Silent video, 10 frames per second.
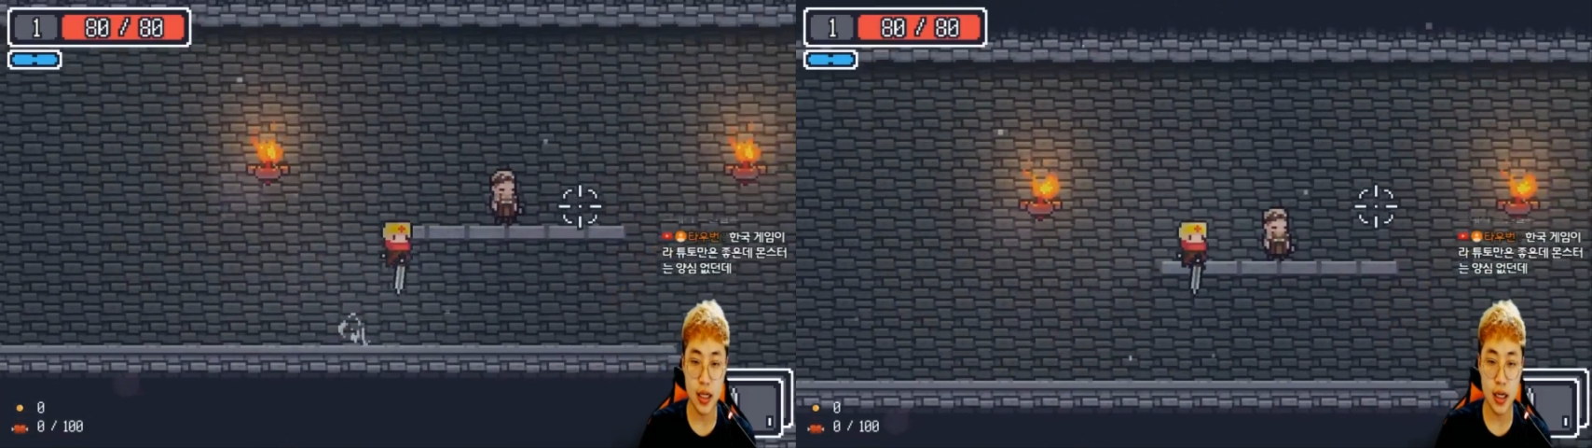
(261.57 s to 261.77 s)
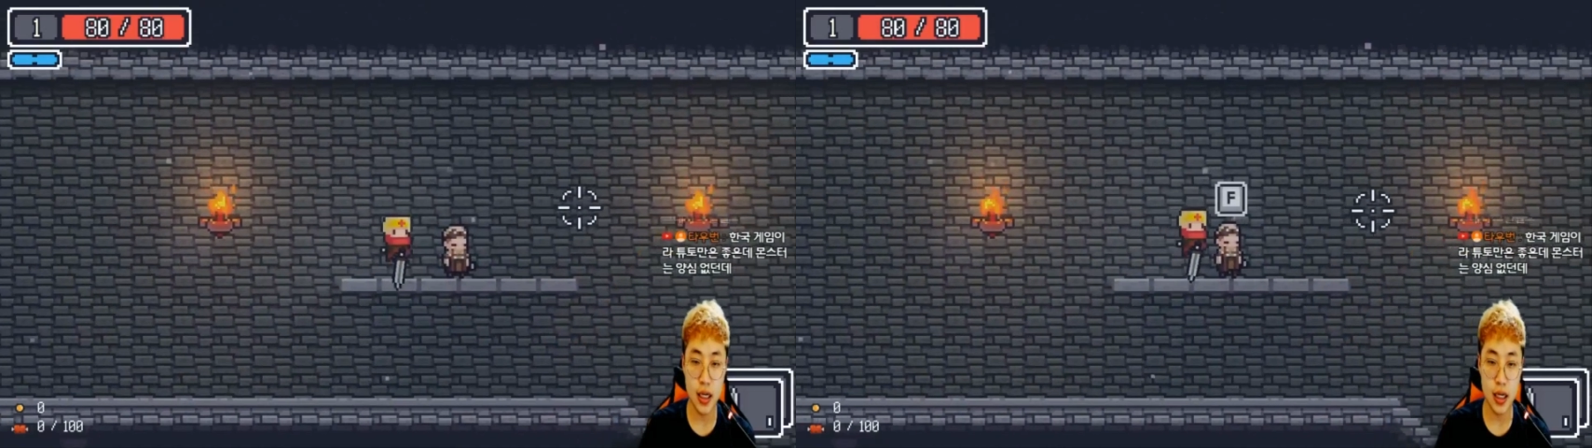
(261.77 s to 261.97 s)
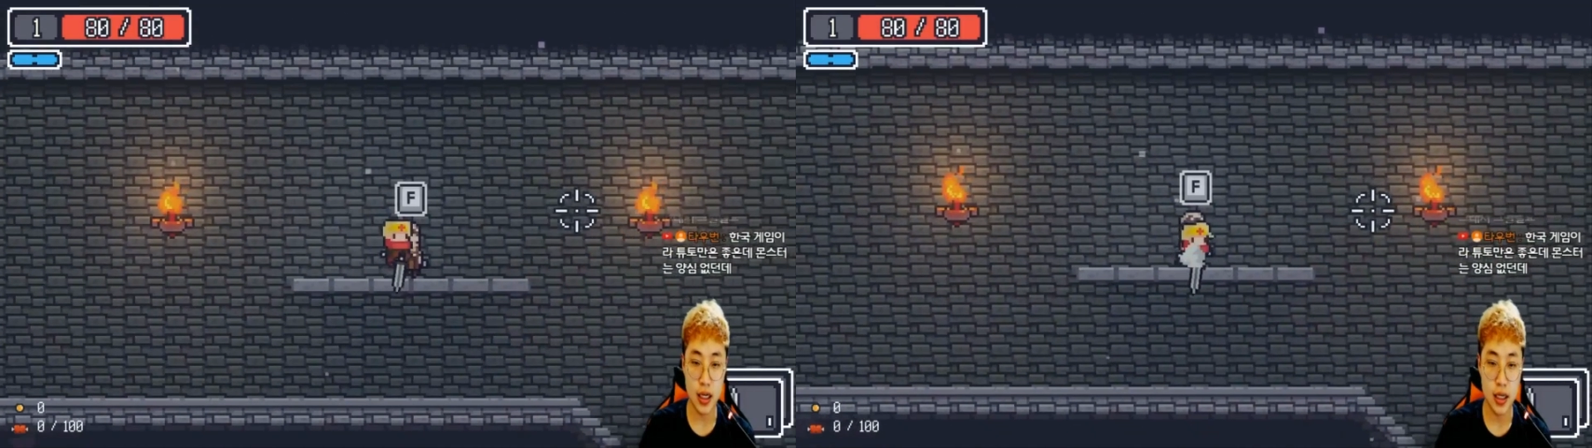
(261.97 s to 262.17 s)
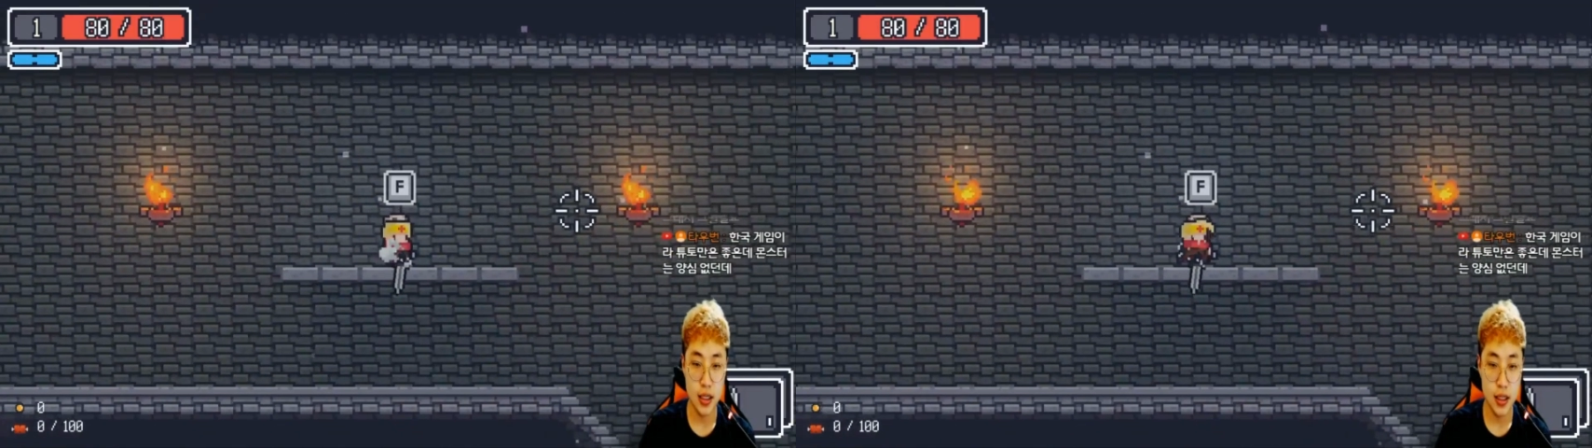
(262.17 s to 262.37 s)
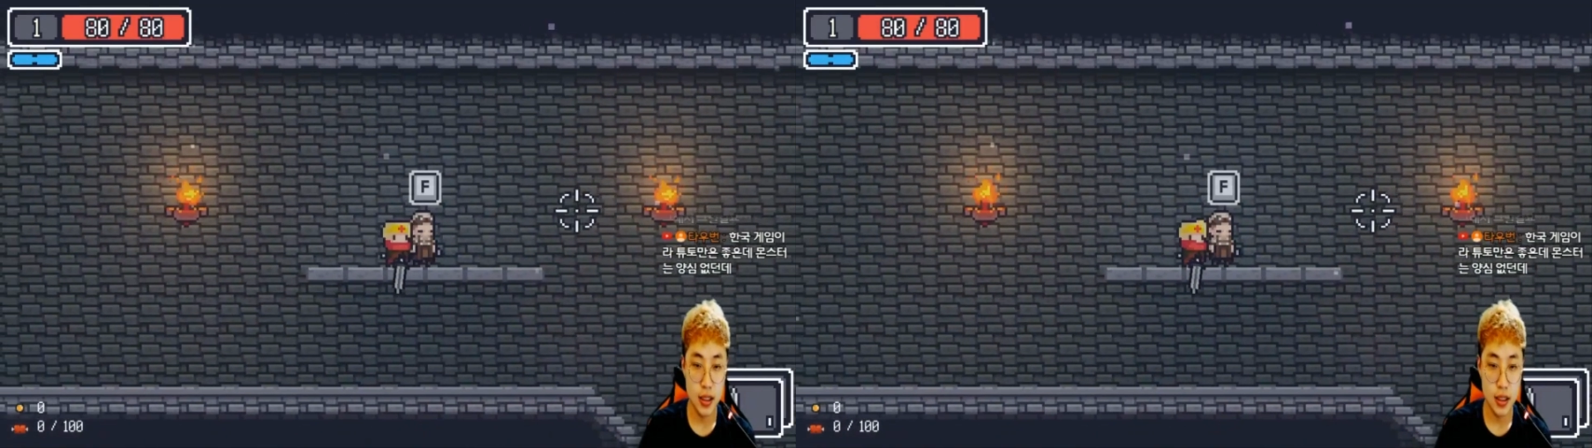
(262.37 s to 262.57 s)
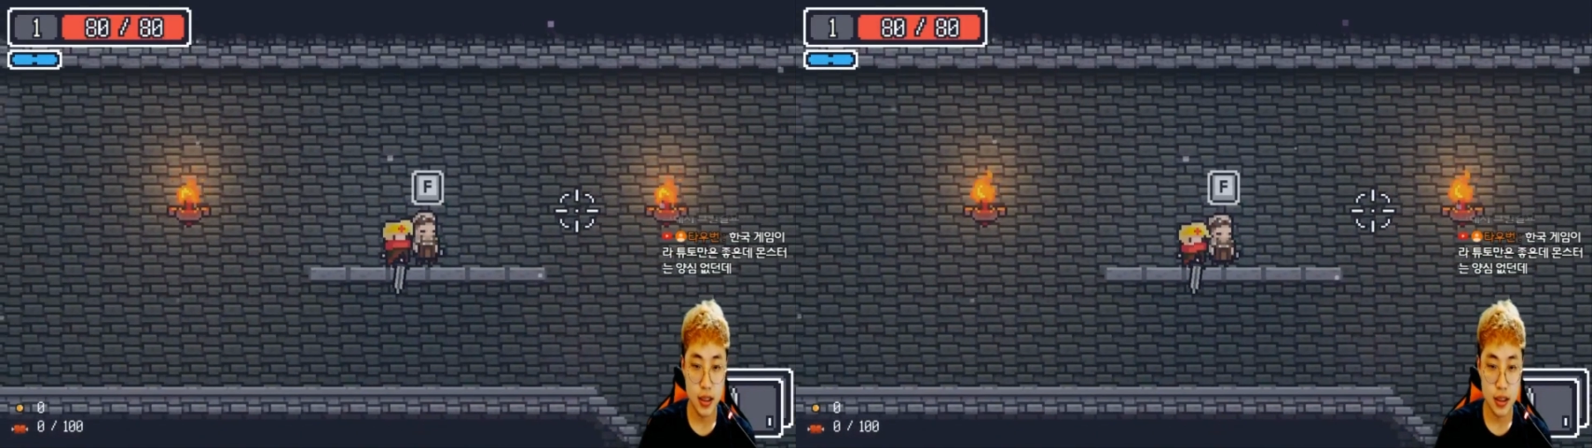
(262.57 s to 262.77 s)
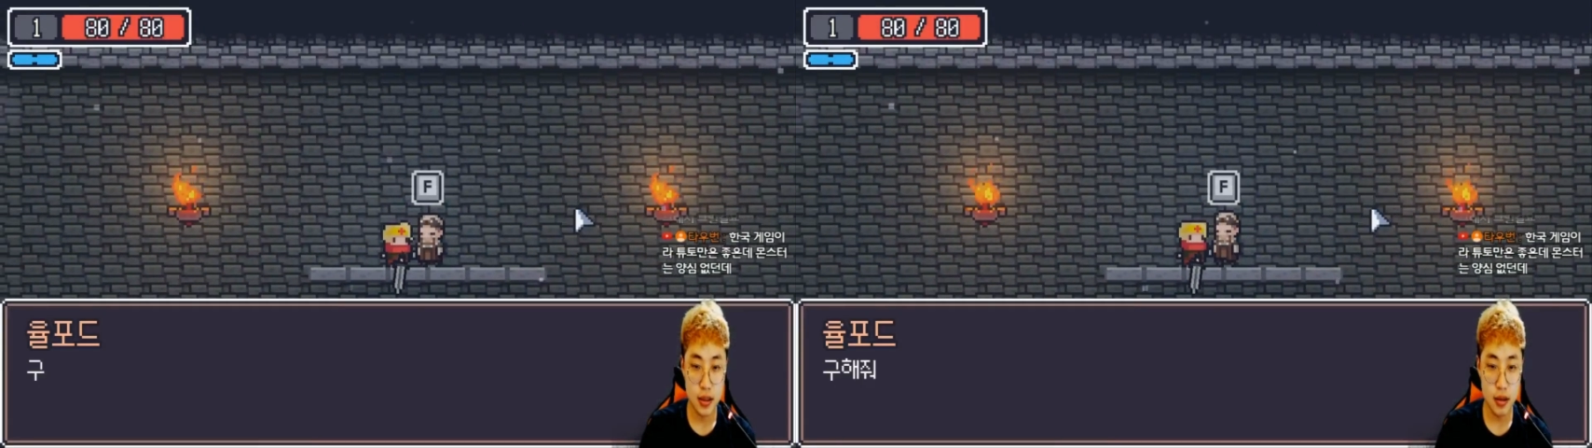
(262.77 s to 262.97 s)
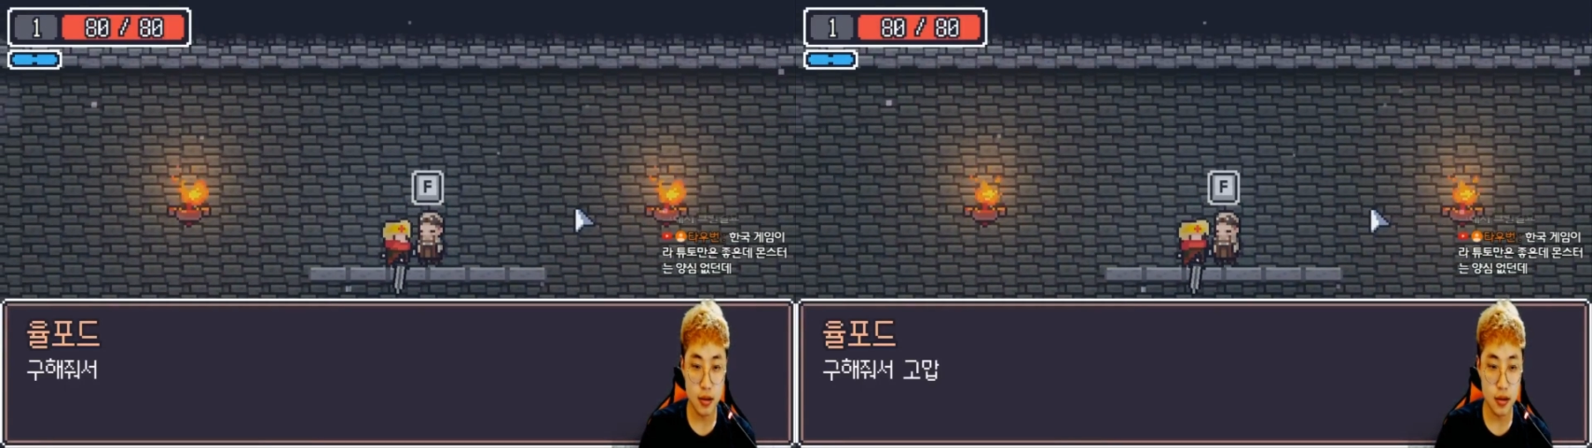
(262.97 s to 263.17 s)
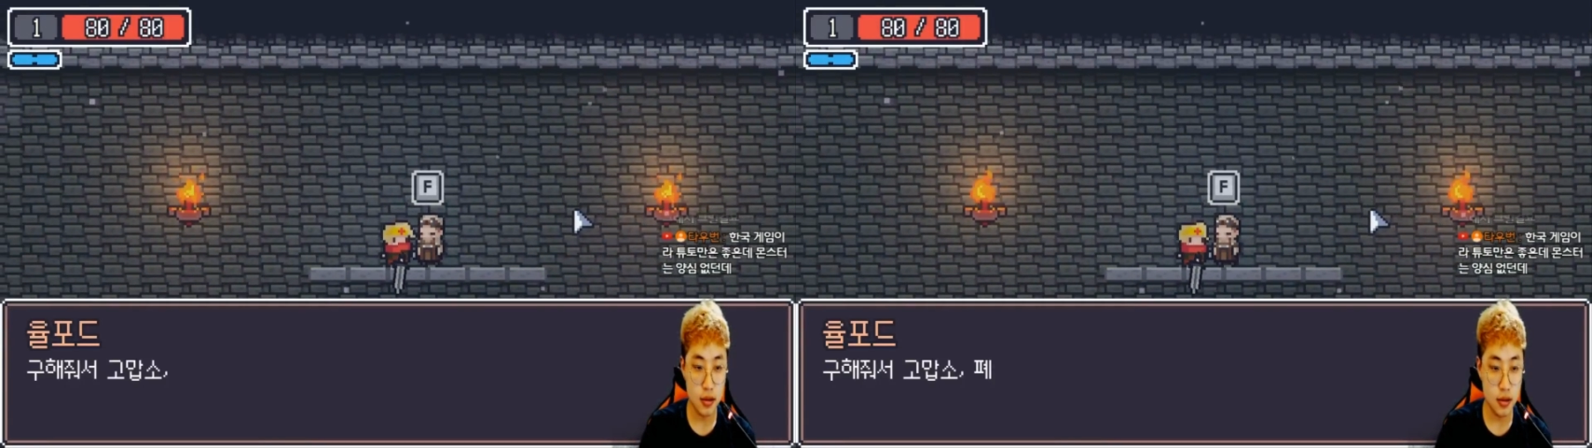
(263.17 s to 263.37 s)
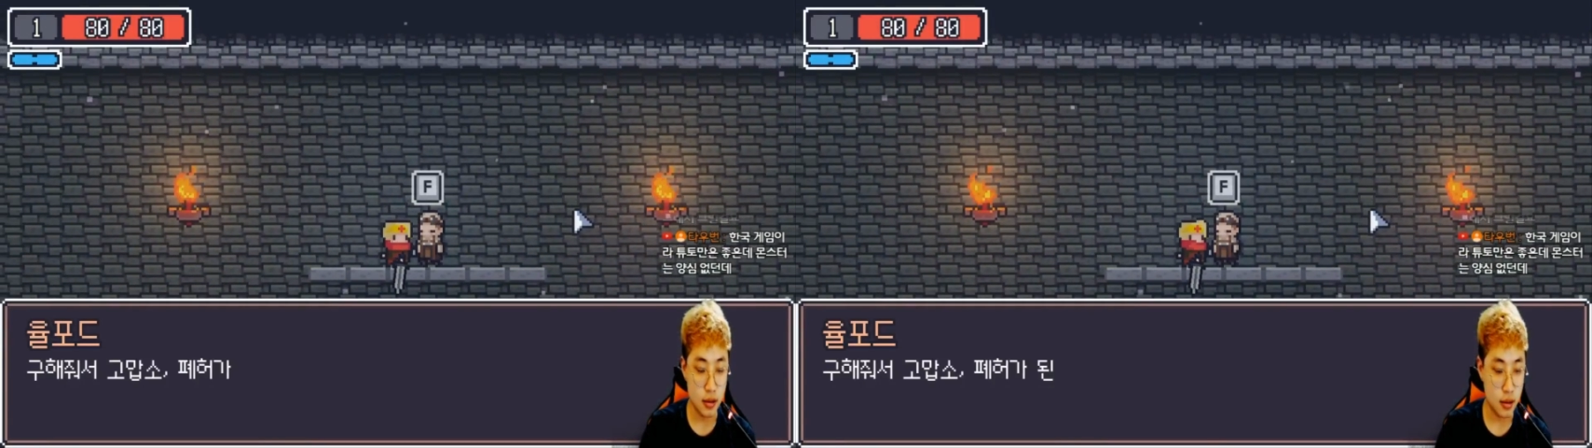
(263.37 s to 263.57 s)
제가
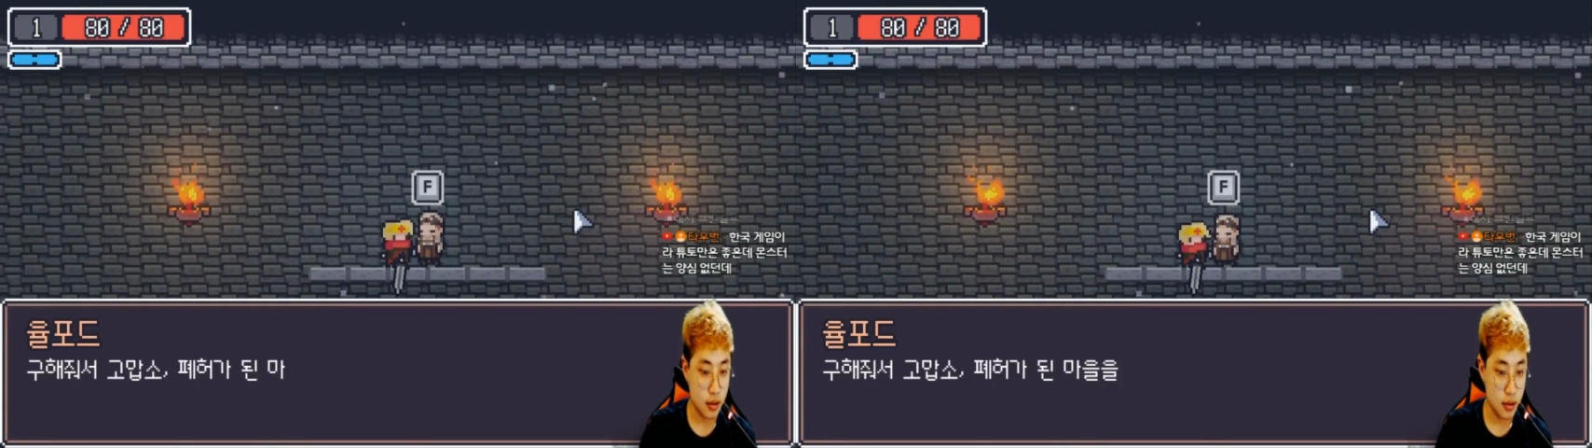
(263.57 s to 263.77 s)
그거를